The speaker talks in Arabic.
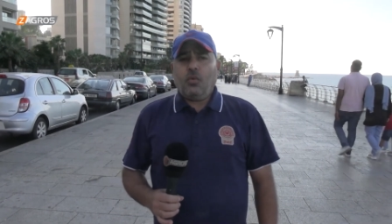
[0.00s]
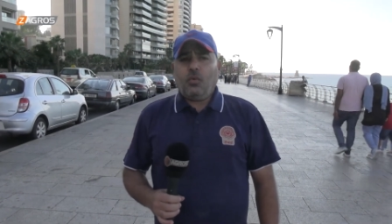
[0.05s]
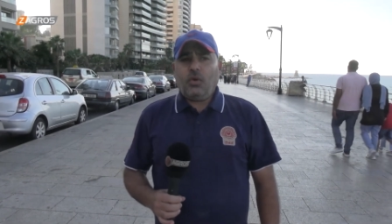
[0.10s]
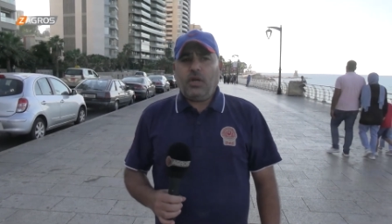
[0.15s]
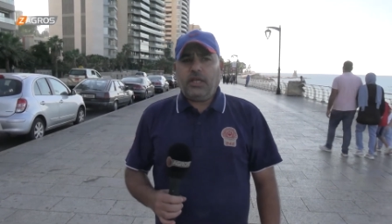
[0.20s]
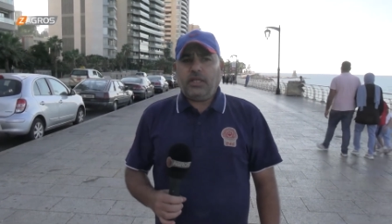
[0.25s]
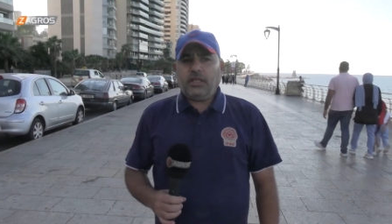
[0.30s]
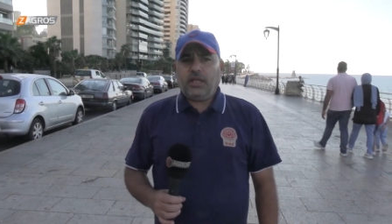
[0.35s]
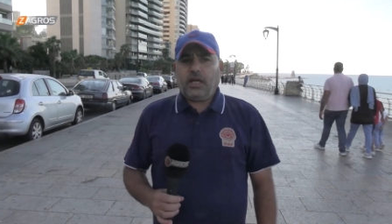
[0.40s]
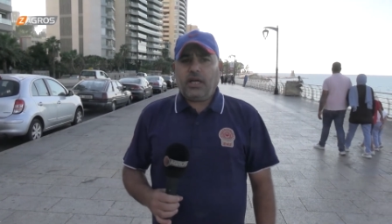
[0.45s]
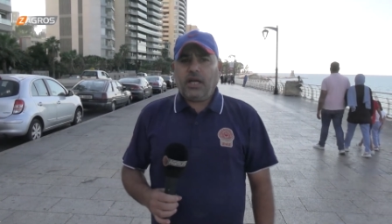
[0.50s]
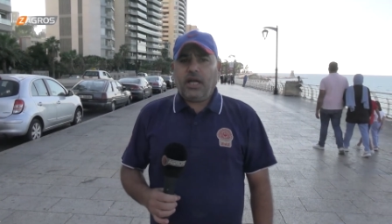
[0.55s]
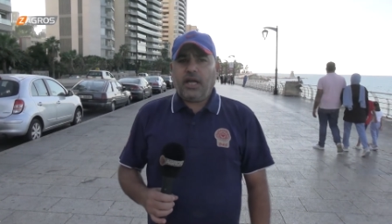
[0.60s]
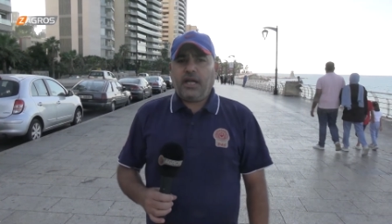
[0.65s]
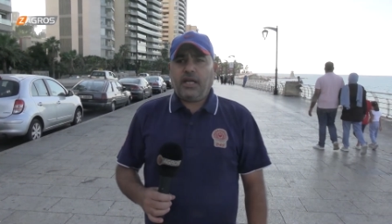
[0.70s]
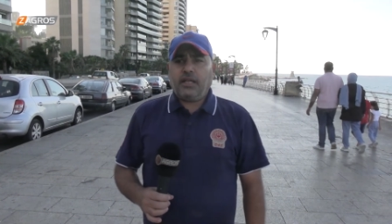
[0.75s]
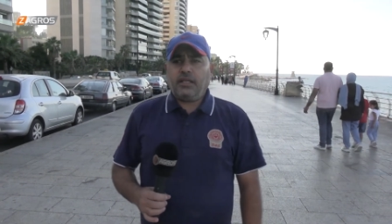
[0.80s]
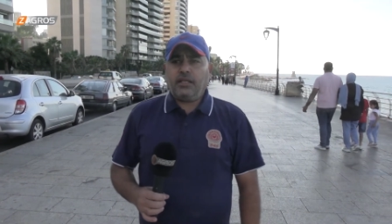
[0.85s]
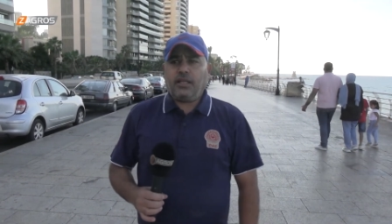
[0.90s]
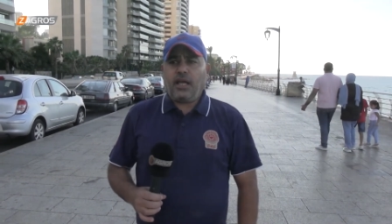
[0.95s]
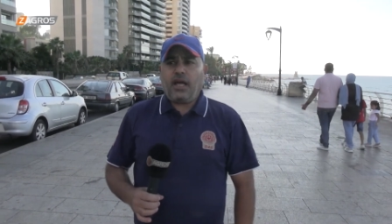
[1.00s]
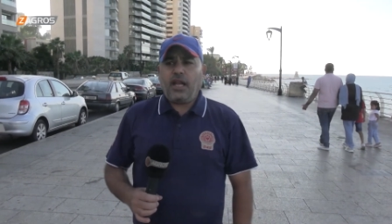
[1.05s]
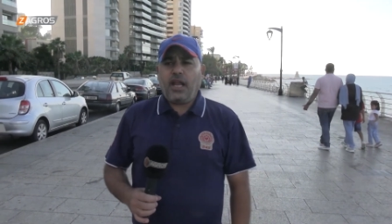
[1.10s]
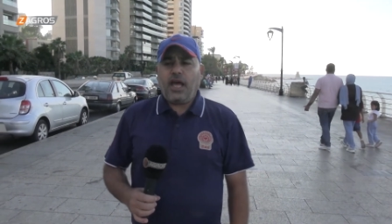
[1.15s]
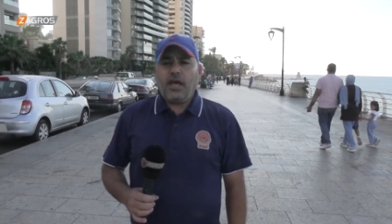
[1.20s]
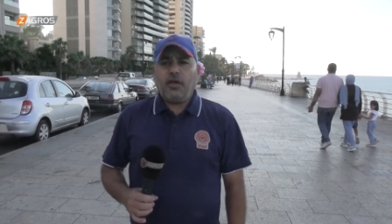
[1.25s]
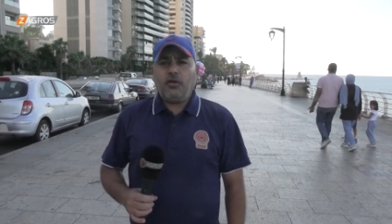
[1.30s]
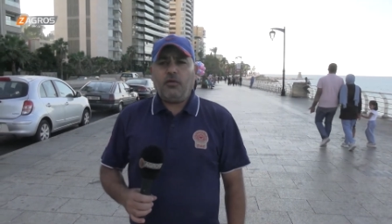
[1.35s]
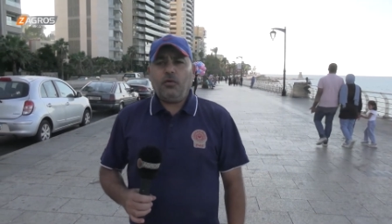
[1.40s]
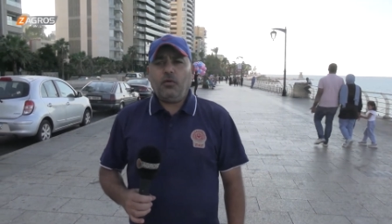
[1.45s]
والادارات
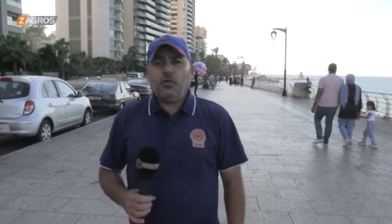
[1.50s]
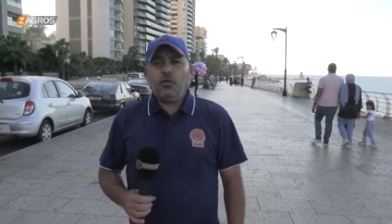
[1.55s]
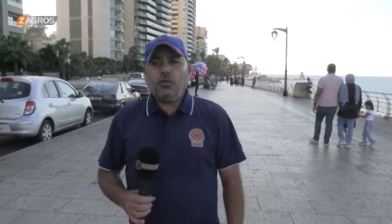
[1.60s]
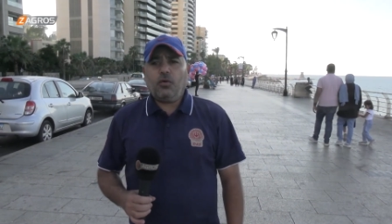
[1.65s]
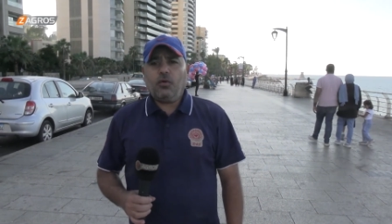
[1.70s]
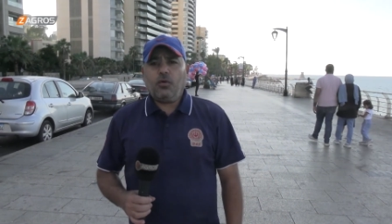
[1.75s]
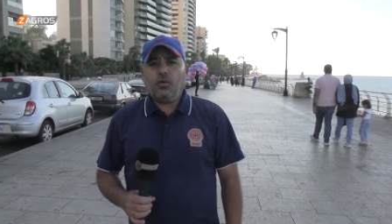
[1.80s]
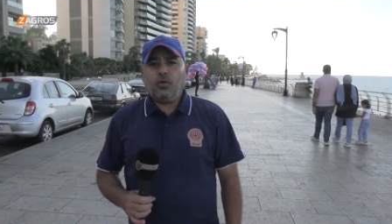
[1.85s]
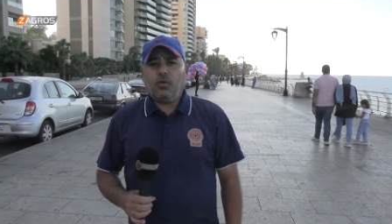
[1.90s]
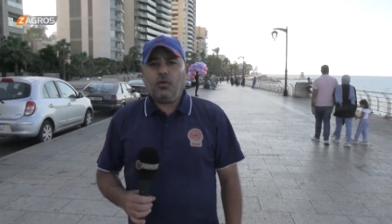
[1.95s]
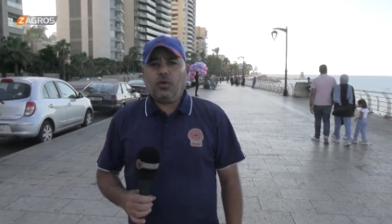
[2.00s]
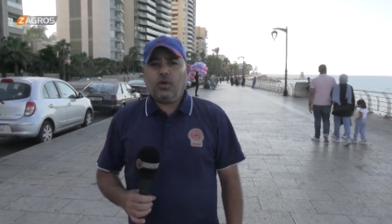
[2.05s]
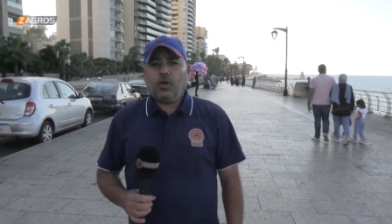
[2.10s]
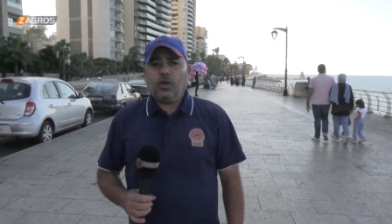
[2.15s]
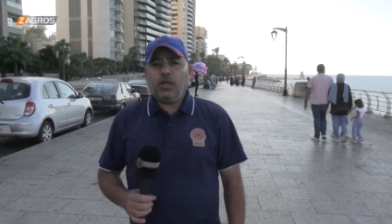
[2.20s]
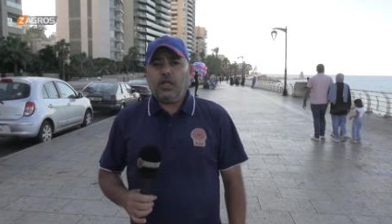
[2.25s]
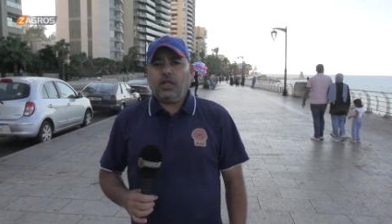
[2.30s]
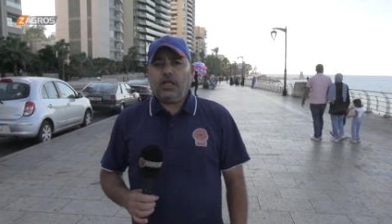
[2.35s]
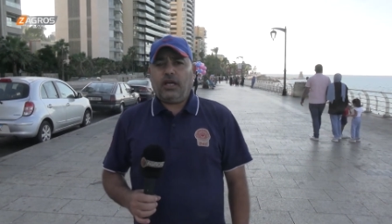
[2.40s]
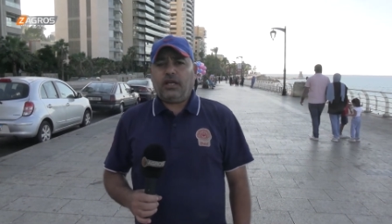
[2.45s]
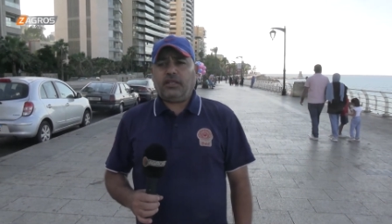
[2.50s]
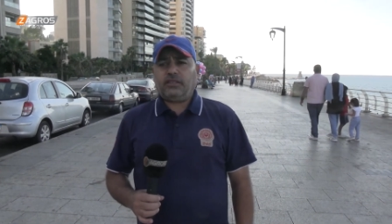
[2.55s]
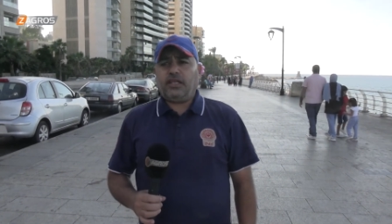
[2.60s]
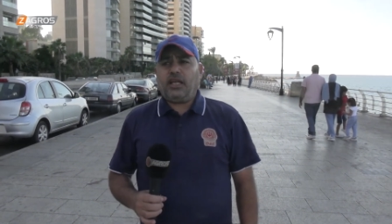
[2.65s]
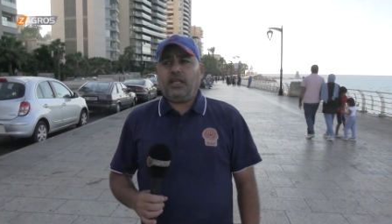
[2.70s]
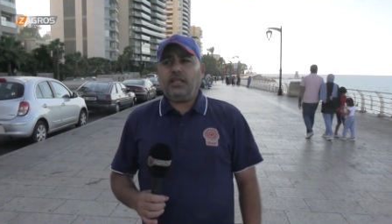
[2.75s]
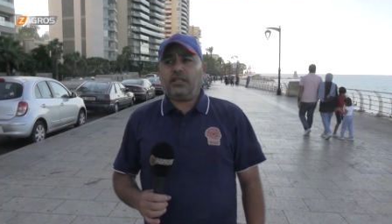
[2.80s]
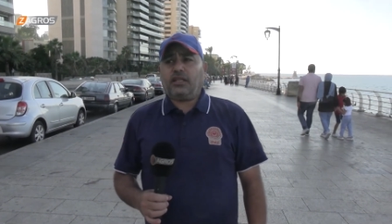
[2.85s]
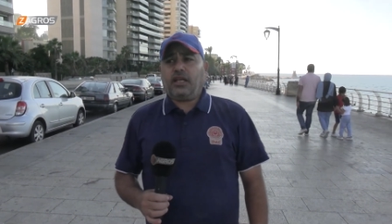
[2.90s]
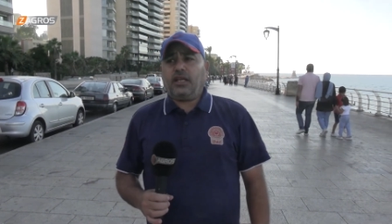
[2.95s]
على انه آه،
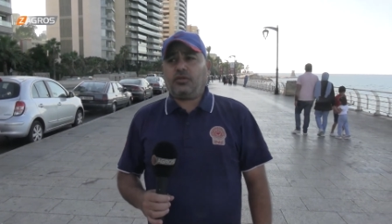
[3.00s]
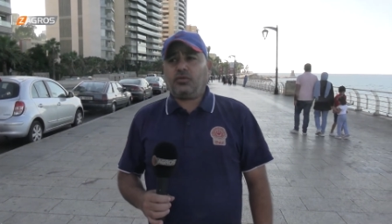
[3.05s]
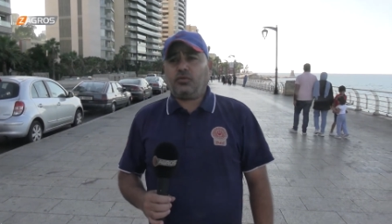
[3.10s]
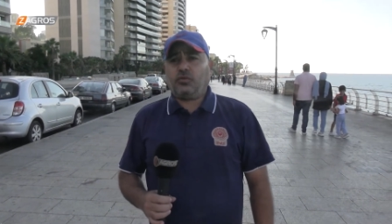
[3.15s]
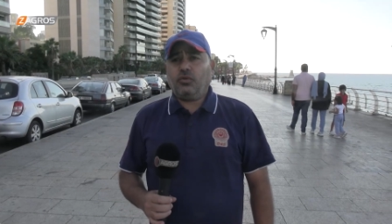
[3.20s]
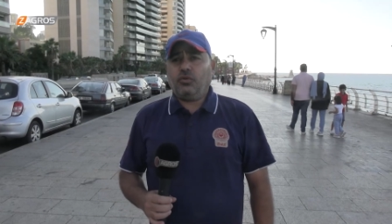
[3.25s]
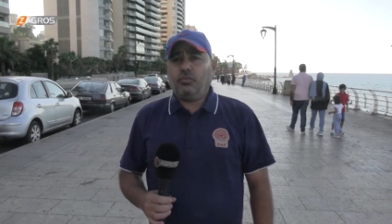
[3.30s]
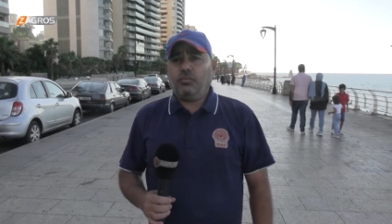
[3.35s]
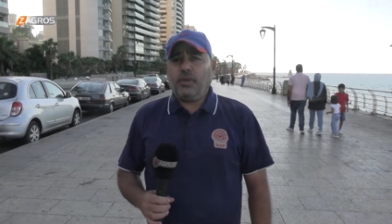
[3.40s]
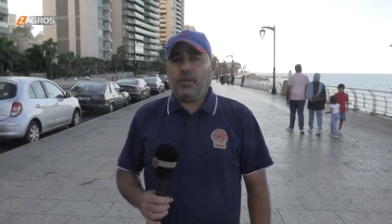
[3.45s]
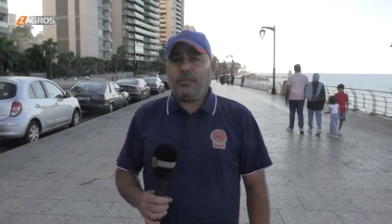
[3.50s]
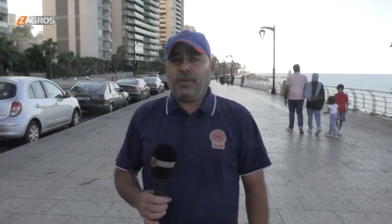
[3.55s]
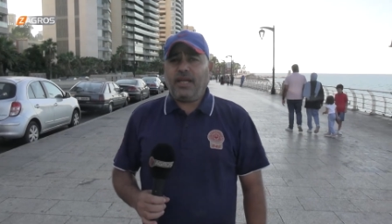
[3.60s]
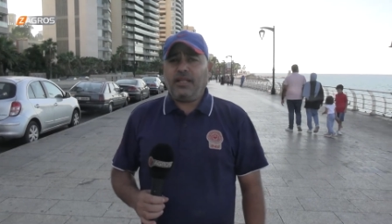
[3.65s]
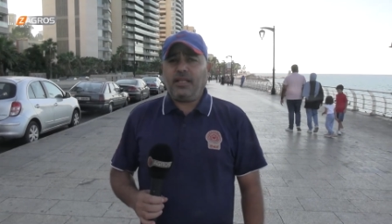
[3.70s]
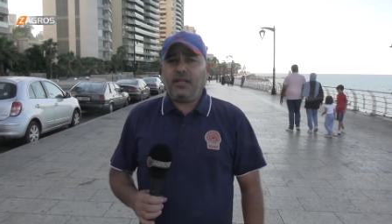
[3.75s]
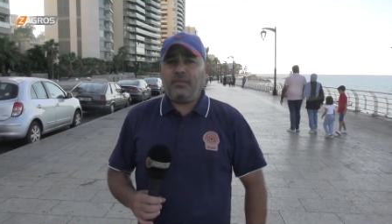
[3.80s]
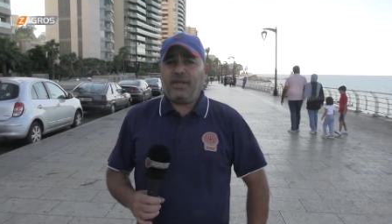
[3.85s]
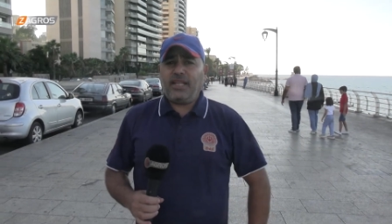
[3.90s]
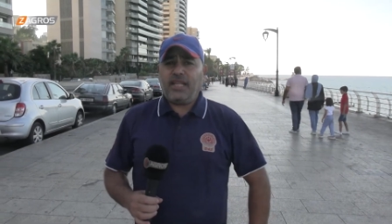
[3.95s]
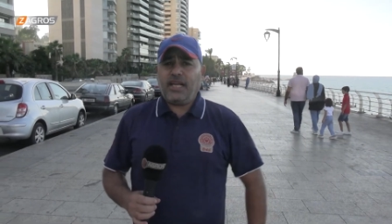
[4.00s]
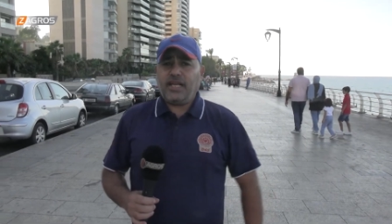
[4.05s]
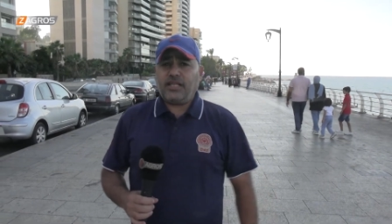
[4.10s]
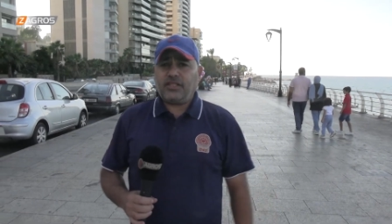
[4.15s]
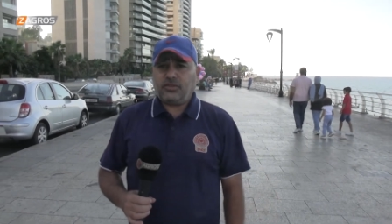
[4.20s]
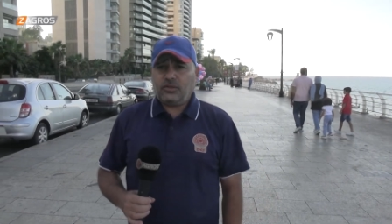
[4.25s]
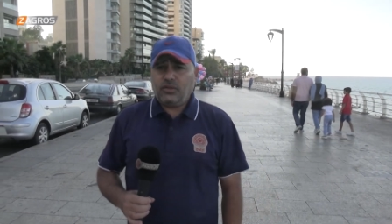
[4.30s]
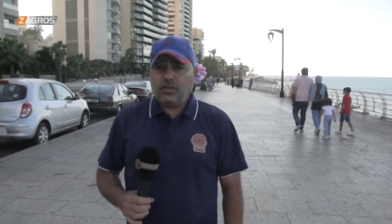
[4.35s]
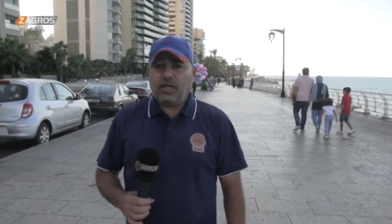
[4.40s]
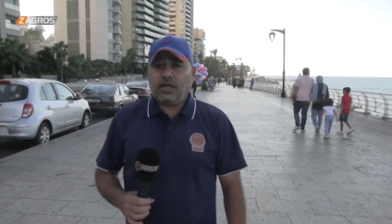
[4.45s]
الاقساط قد تكون ببعض
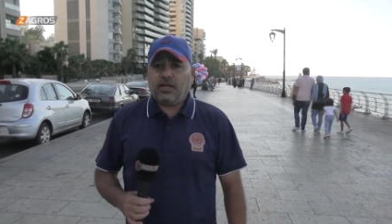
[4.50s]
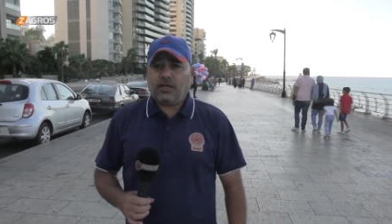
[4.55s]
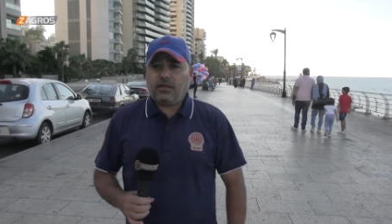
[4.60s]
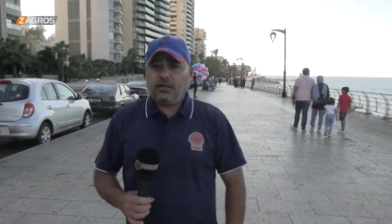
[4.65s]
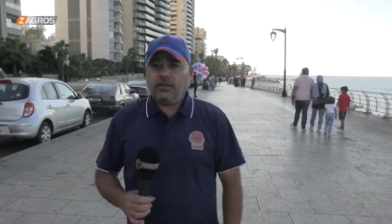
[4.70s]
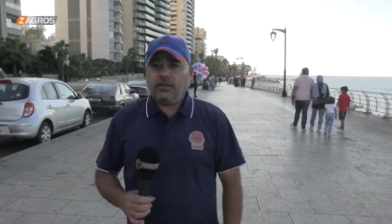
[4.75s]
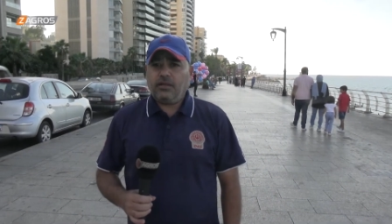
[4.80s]
المدارس دولار